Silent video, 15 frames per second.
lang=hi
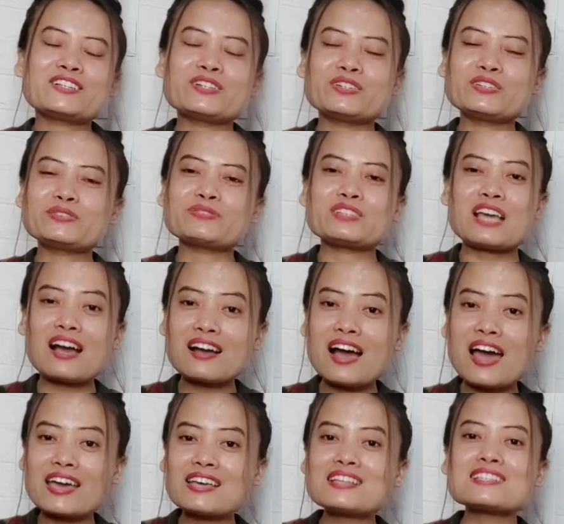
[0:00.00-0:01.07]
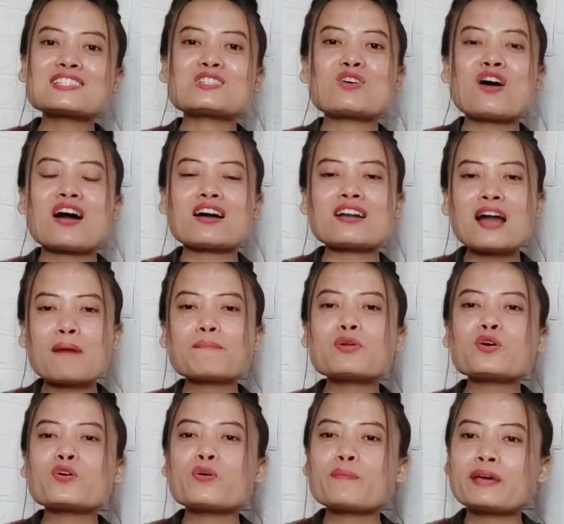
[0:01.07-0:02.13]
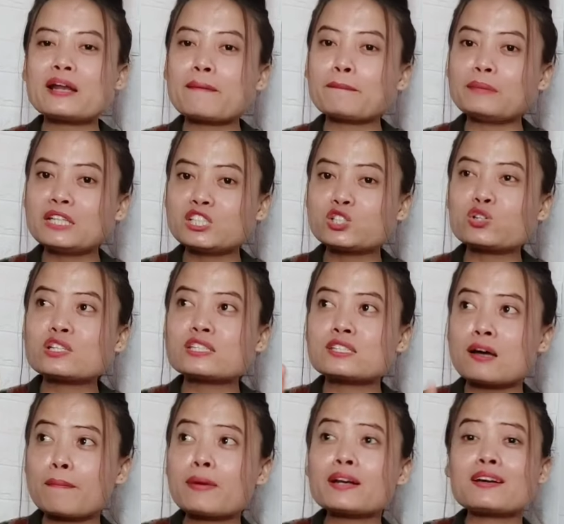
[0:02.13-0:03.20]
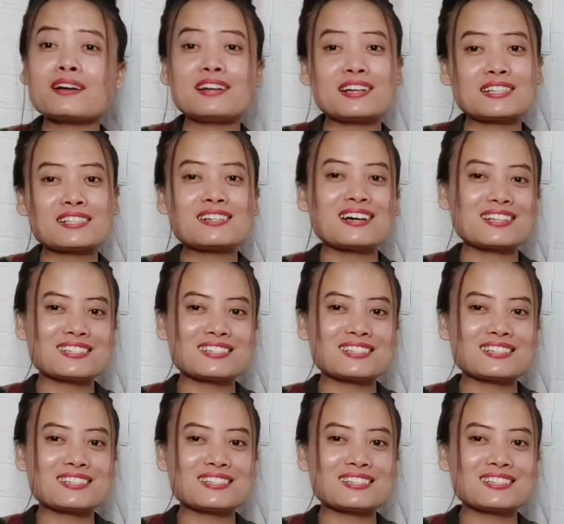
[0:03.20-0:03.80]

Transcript: तो या गाइस तो अगर आप लोग को मेरा मीशो समर कलेक्शन